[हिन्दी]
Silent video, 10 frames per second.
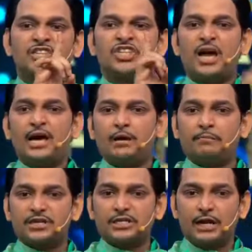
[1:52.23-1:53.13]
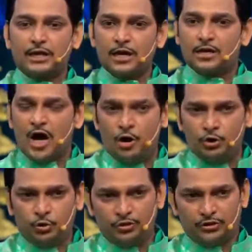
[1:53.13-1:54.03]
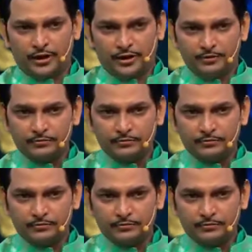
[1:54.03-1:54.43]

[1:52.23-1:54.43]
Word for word: शहर बसा के गांव ढूंढते हैं